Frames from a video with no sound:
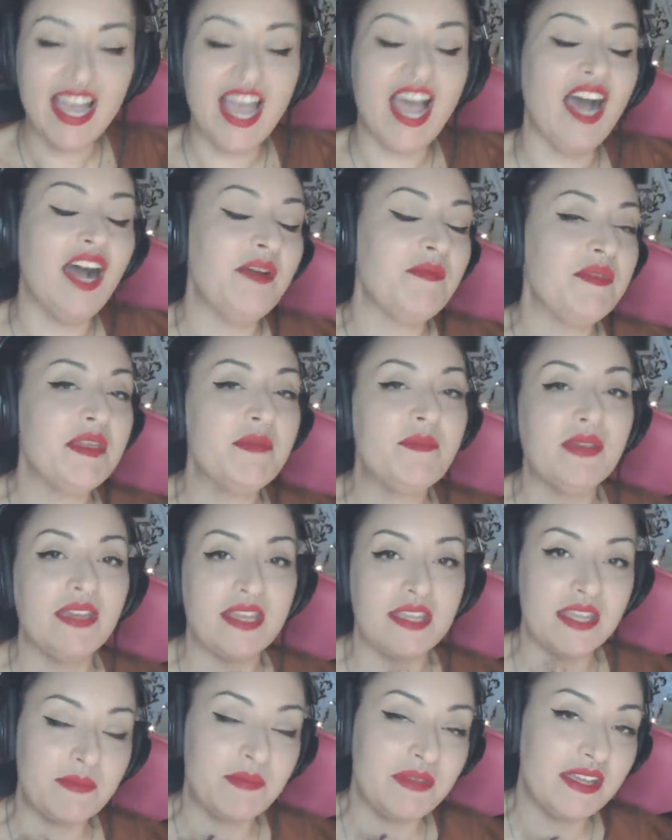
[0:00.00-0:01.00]
A mí de
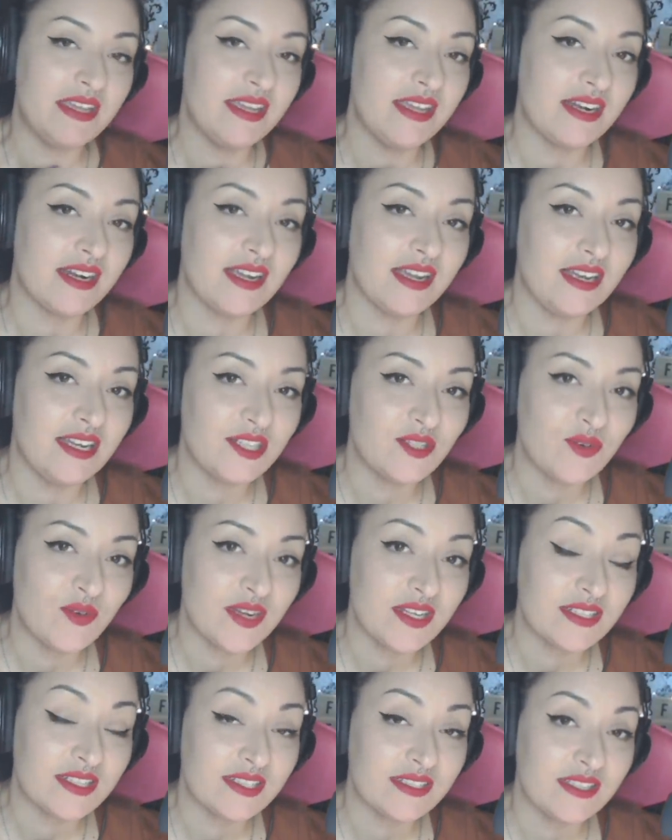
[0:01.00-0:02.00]
pequeña me regalaron
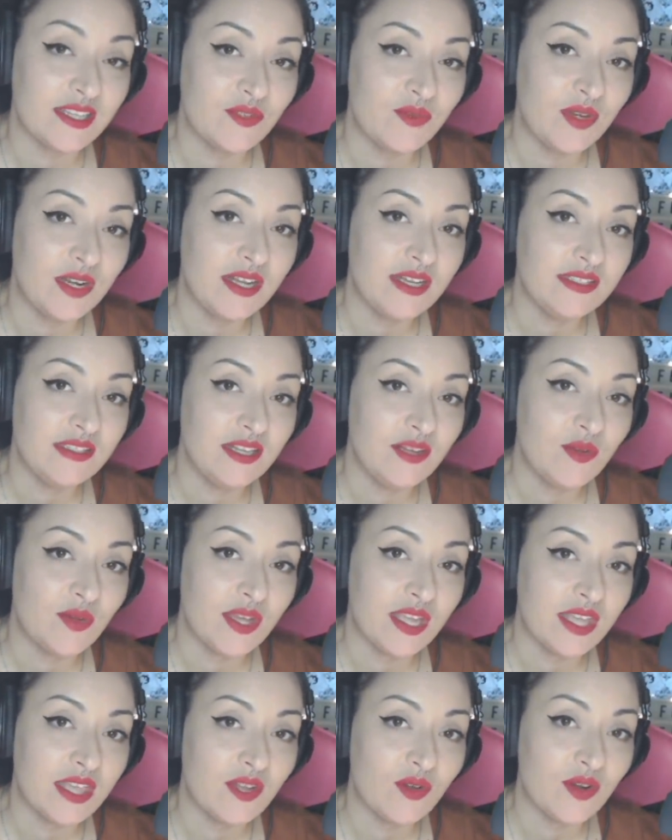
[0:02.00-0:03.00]
unas castañuelas y lo que
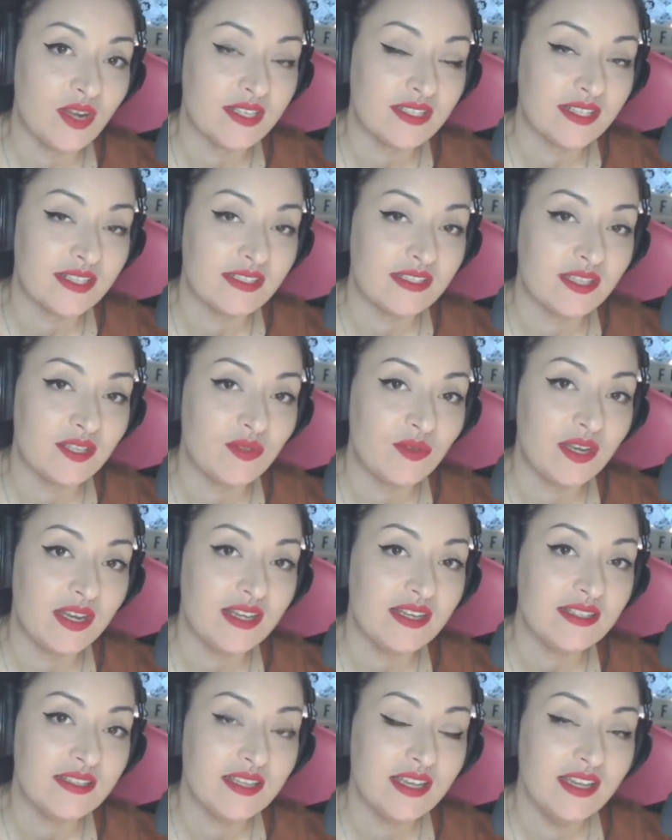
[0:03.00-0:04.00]
hice con las
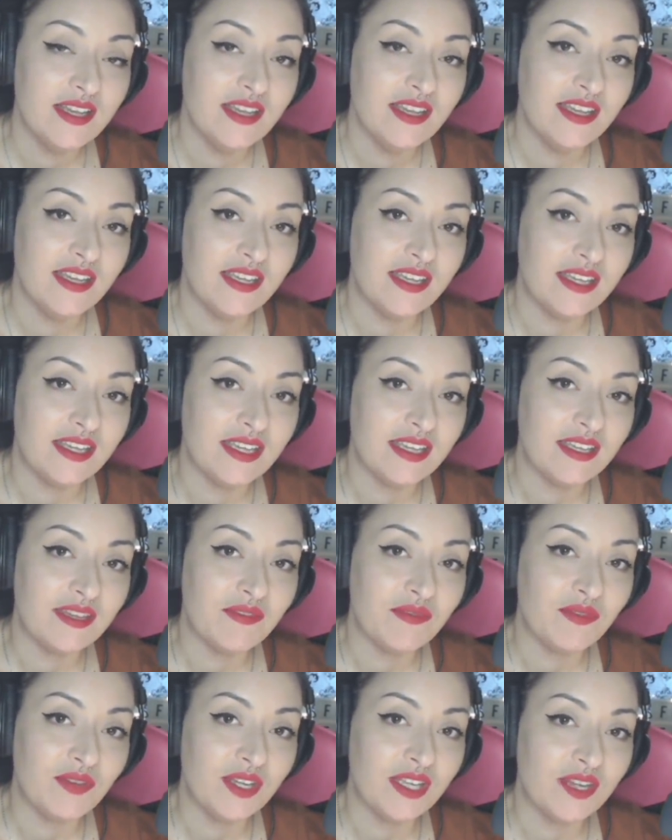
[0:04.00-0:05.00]
castañuelas eh,
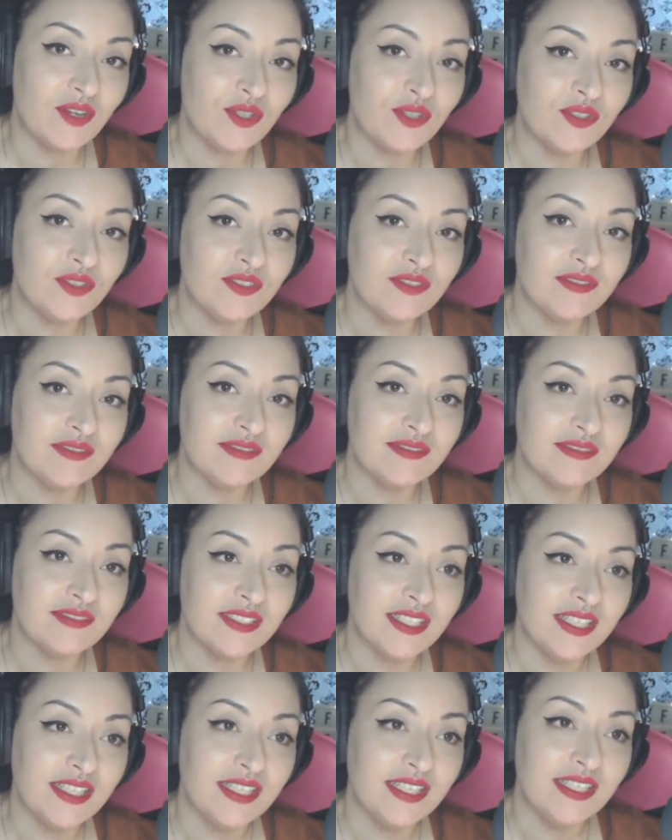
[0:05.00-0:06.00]
fueron...
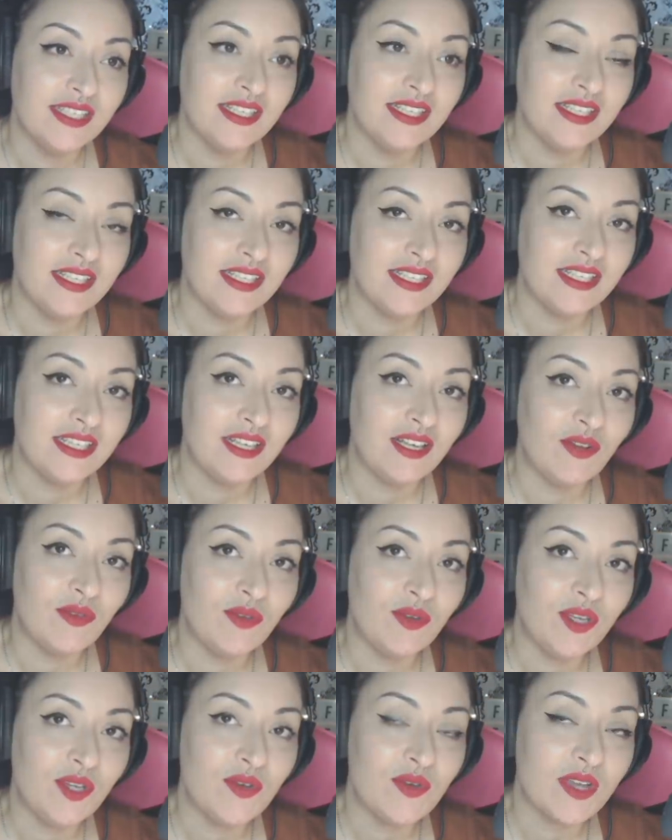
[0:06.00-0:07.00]
Eh, lo
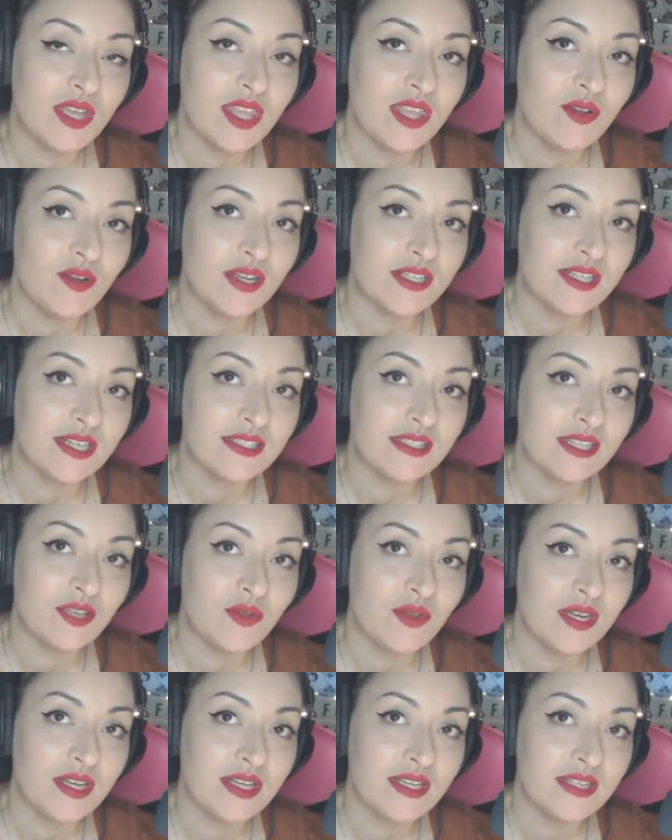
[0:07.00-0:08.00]
único que hice con las
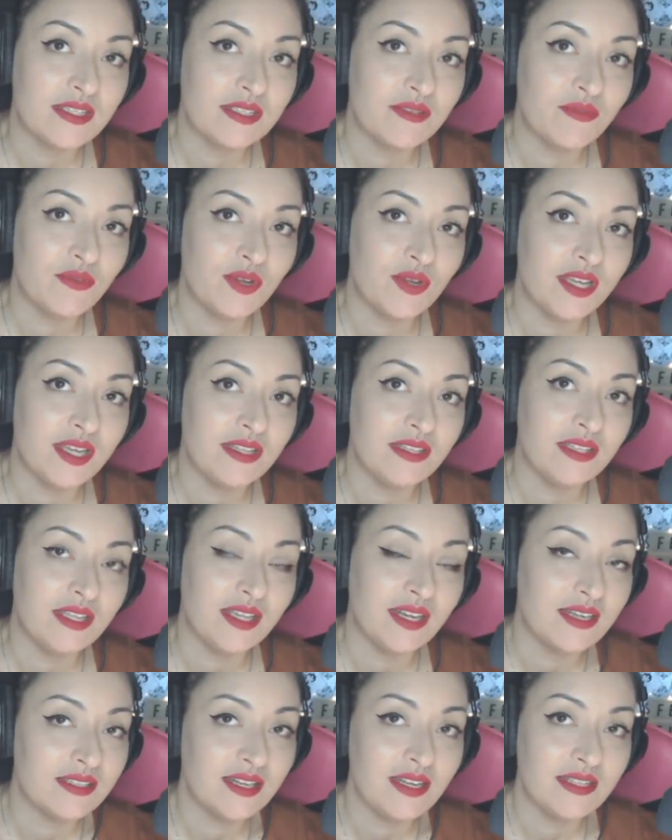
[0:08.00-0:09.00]
castañuelas fue
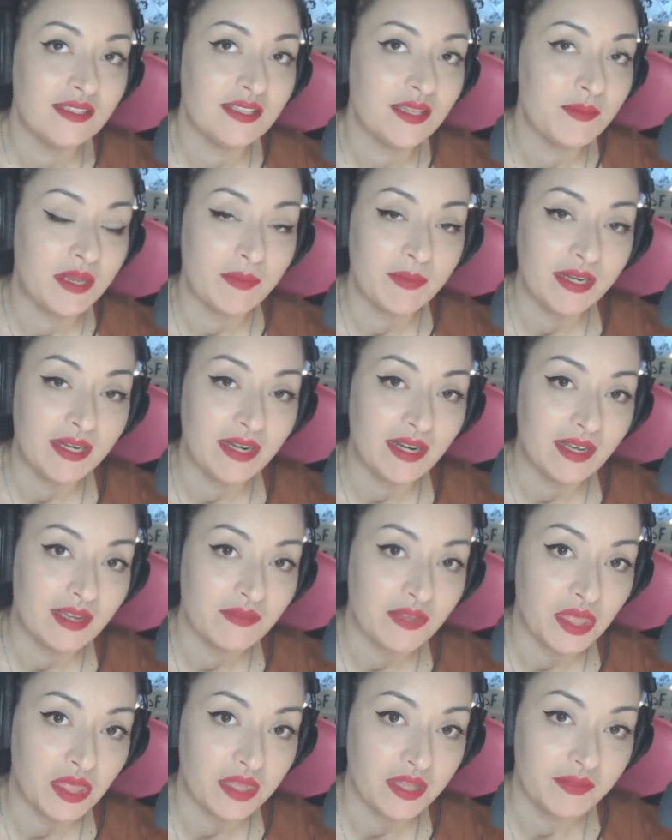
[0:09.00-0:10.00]
tirárselas a mi hermana a la
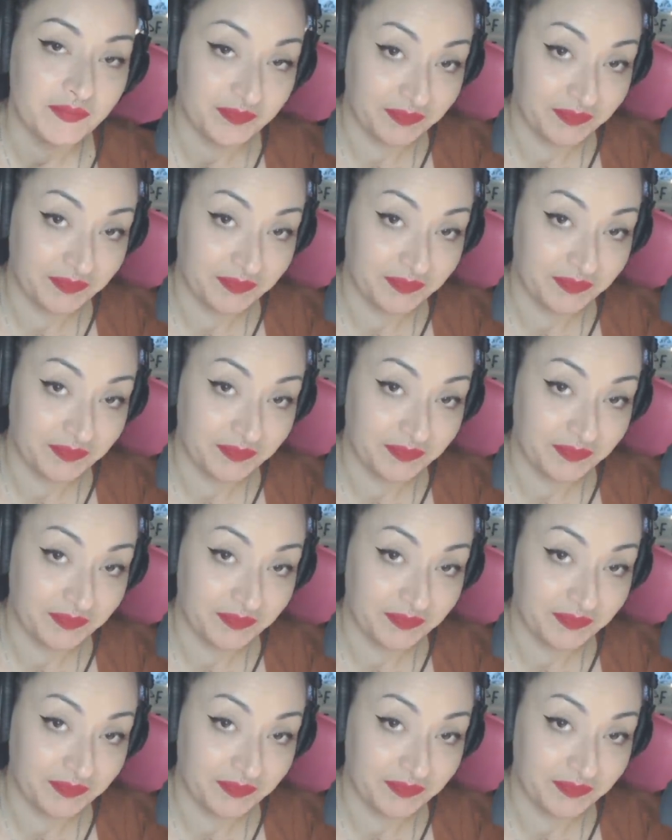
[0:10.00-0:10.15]
cabeza.